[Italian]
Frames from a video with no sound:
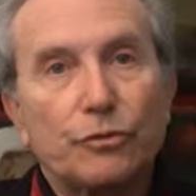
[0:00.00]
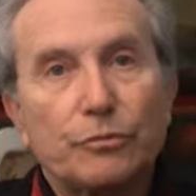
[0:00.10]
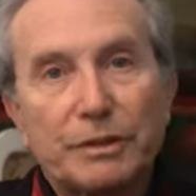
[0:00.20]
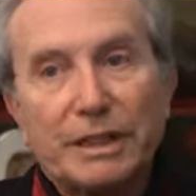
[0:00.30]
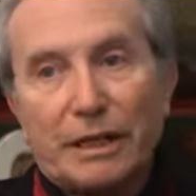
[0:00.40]

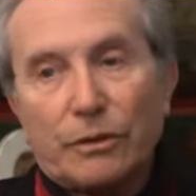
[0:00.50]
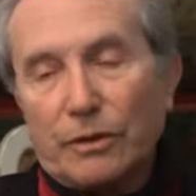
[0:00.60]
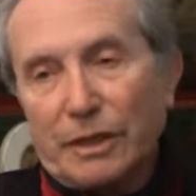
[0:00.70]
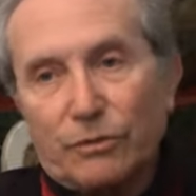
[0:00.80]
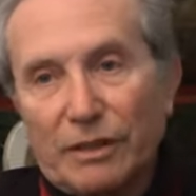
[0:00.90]
un miracolo.
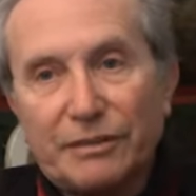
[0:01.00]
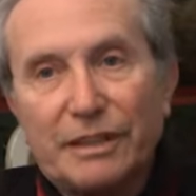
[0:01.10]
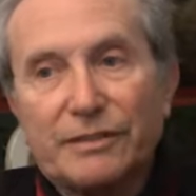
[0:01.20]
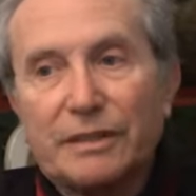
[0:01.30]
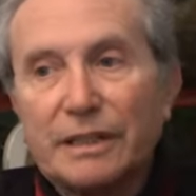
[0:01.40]
È una
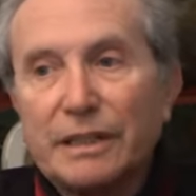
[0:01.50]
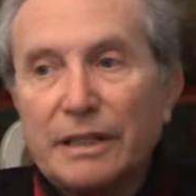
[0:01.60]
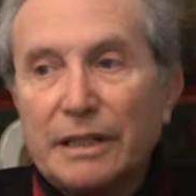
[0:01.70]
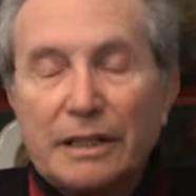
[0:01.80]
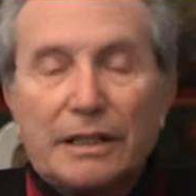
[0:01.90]
frase
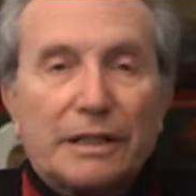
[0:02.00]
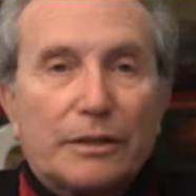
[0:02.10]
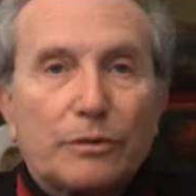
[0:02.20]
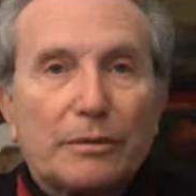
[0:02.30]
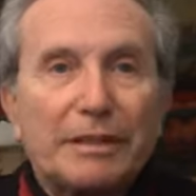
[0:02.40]

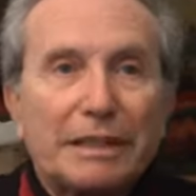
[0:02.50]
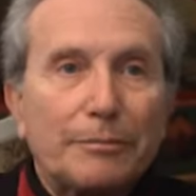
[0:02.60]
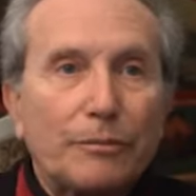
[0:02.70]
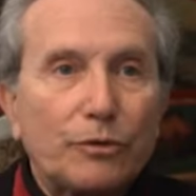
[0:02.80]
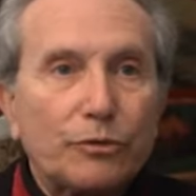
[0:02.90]
naturalmente
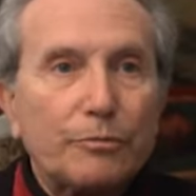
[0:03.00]
molto